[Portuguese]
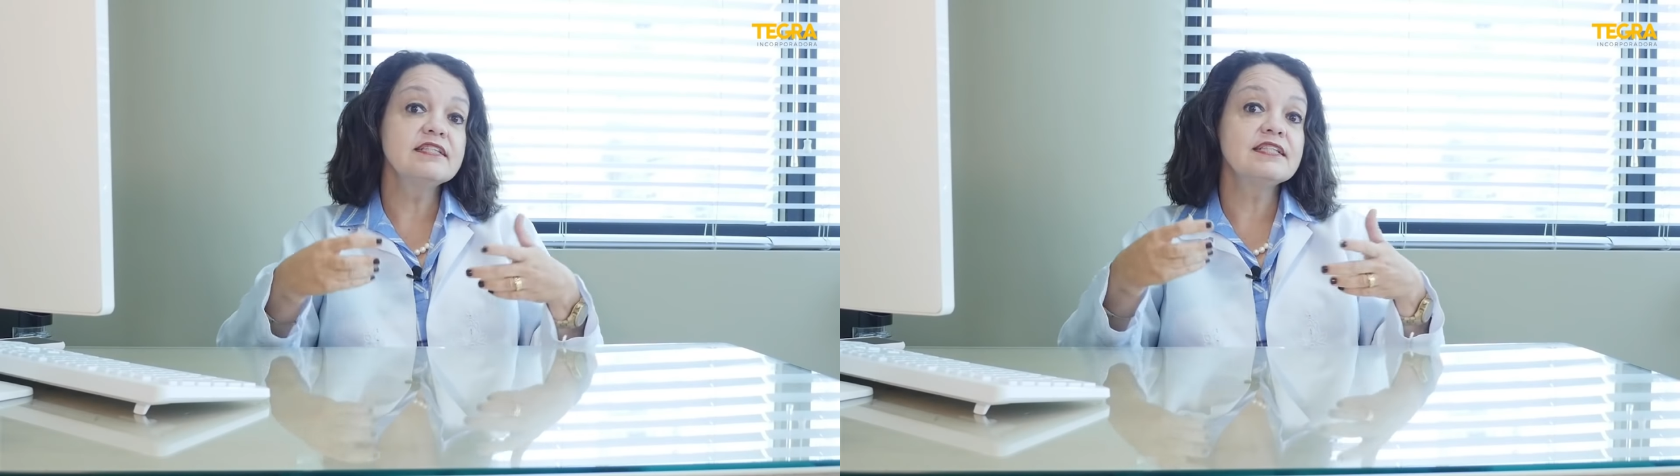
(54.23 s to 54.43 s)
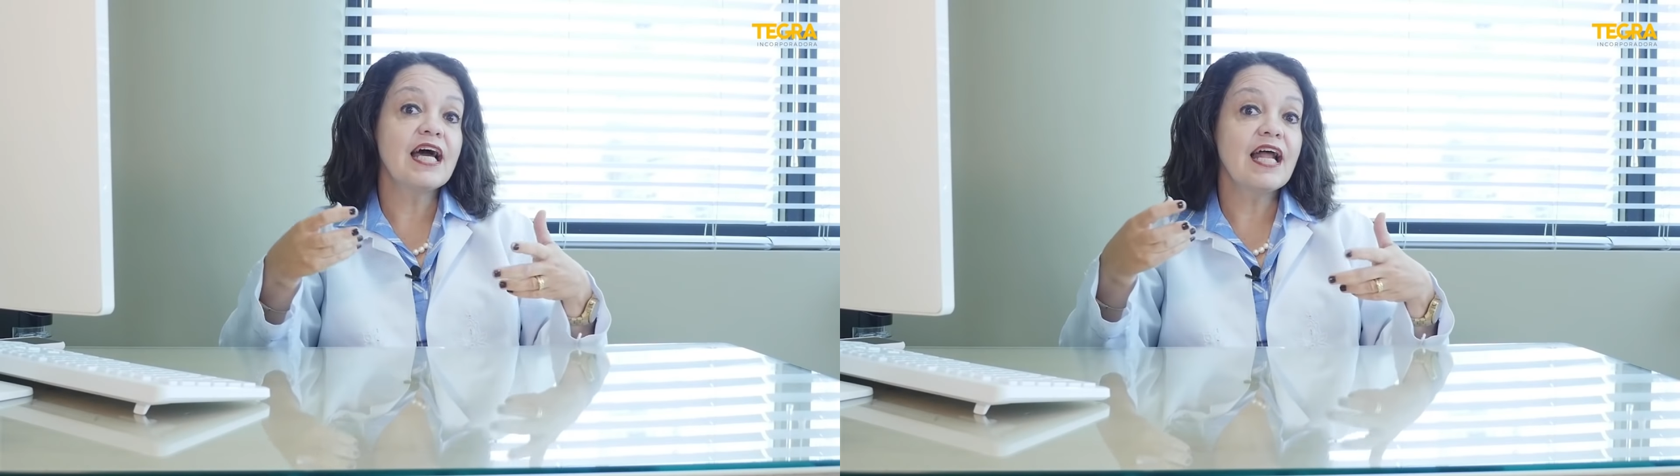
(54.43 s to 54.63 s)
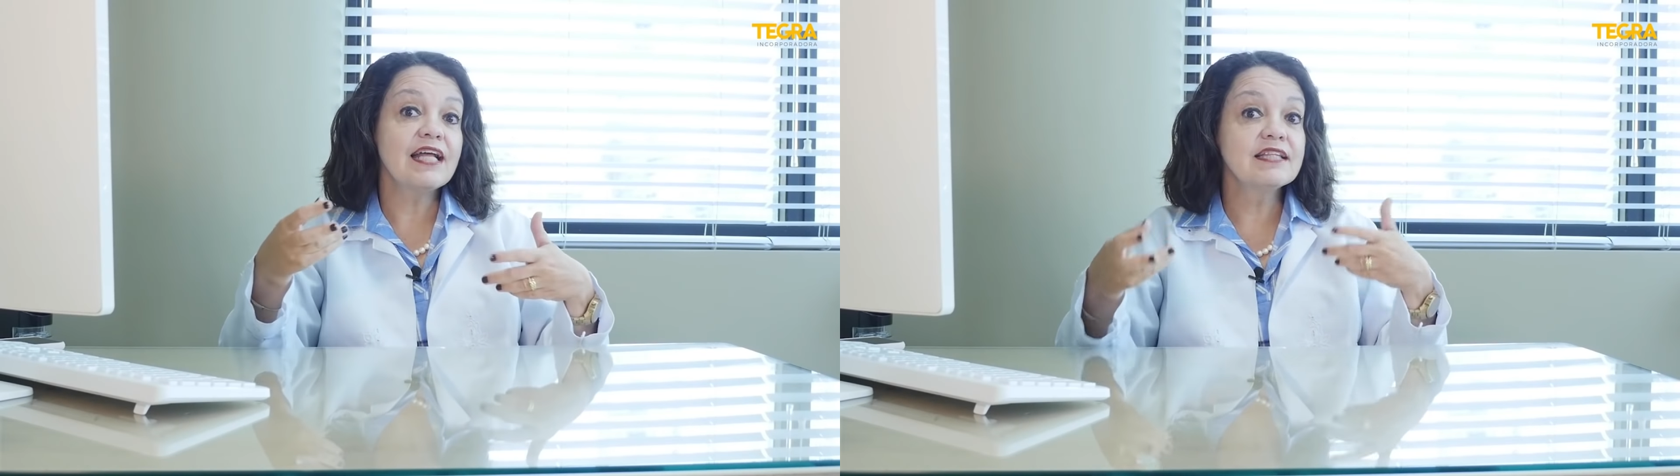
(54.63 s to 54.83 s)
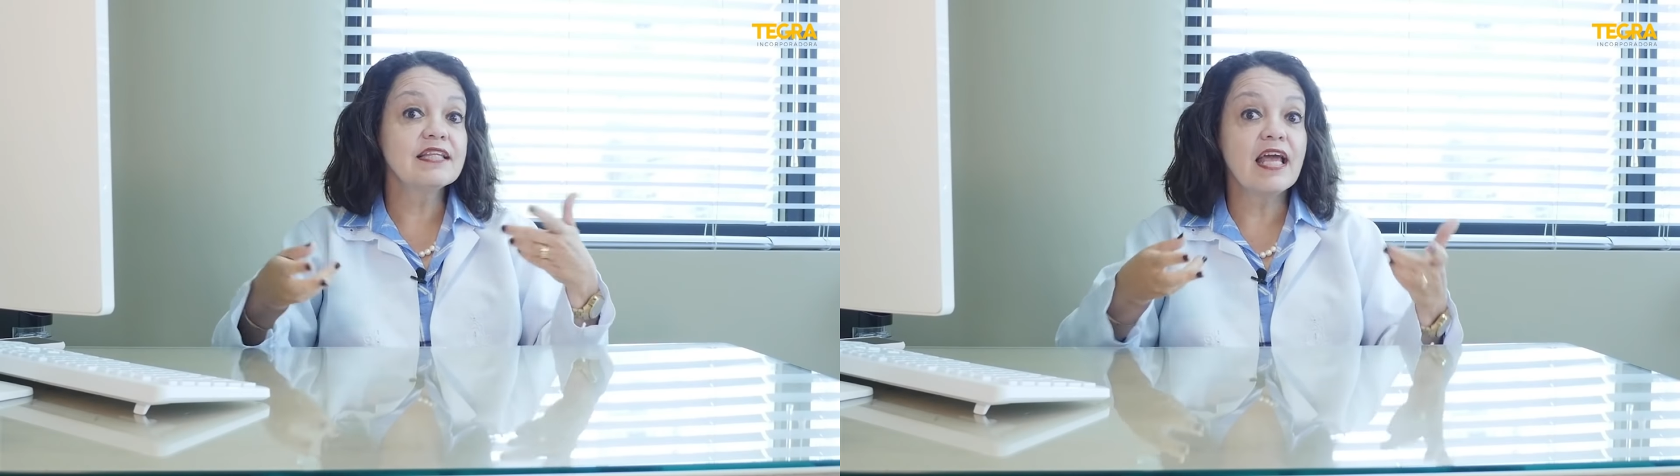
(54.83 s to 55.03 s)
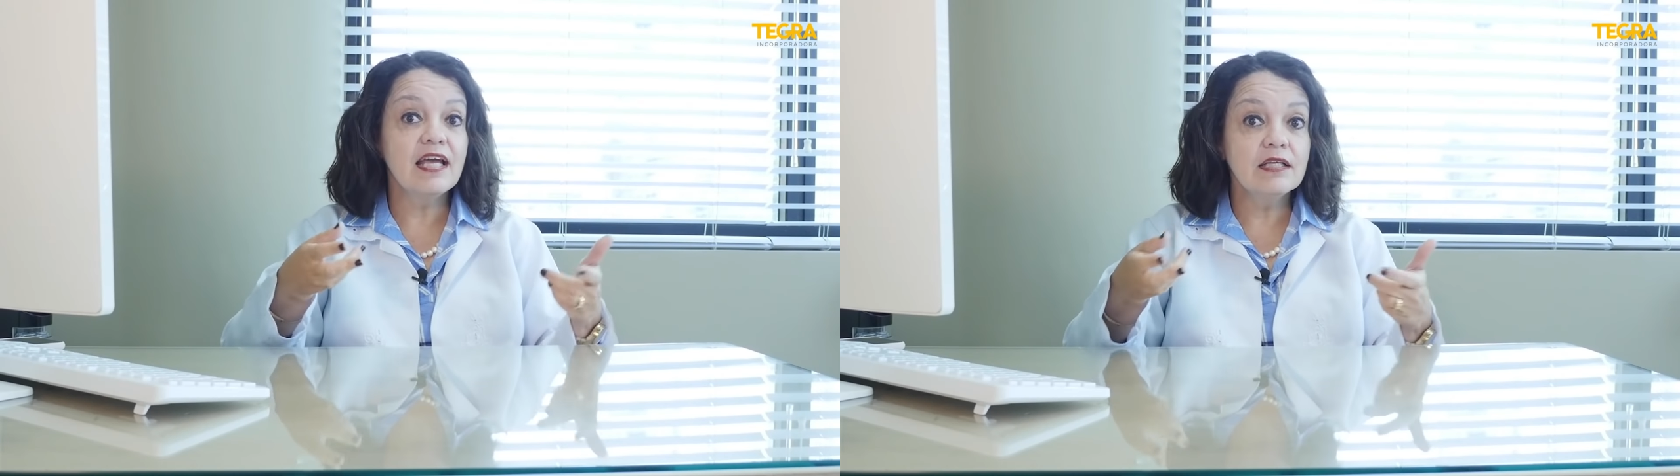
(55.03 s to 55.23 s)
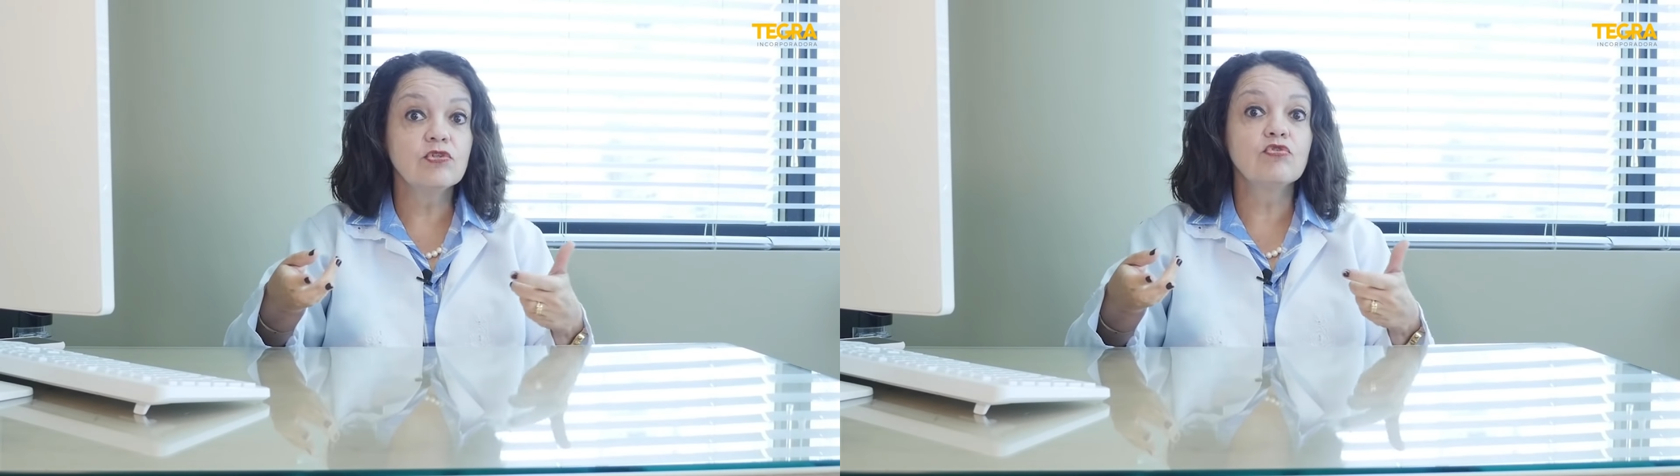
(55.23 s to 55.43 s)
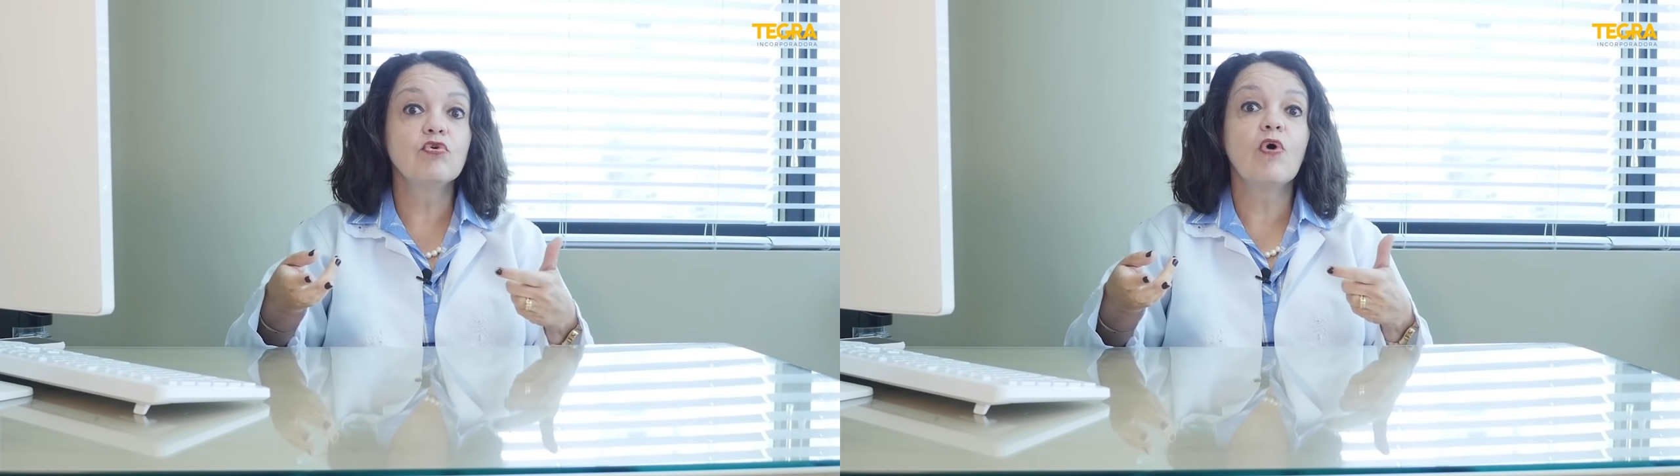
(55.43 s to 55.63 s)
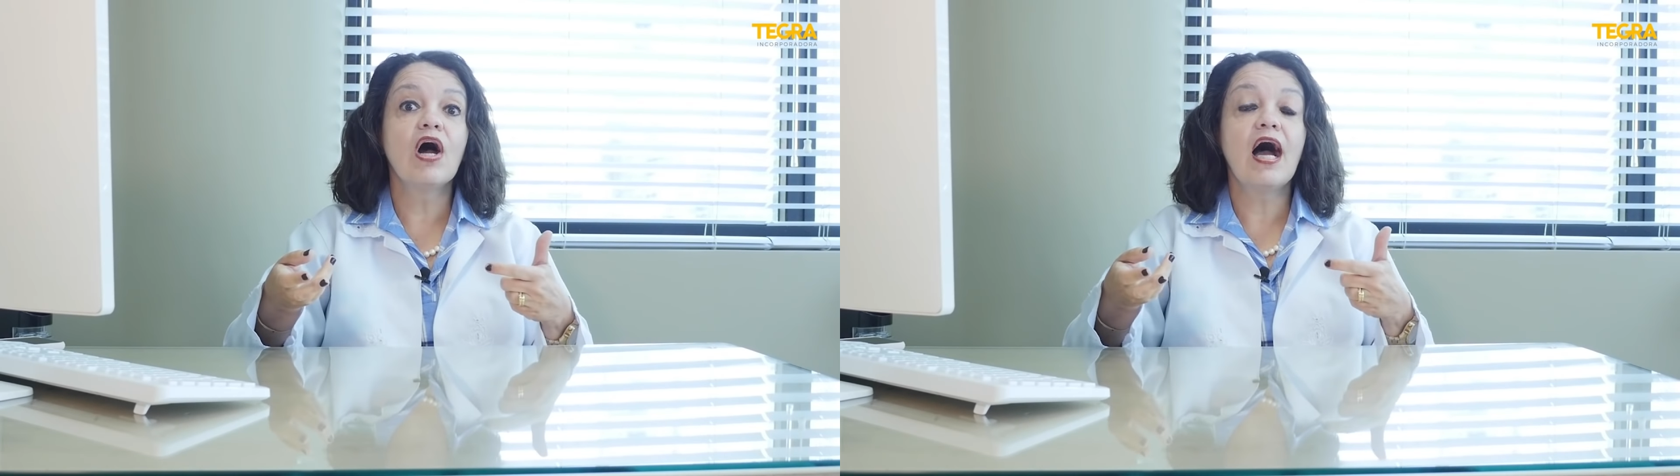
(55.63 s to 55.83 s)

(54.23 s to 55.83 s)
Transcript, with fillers: estar atento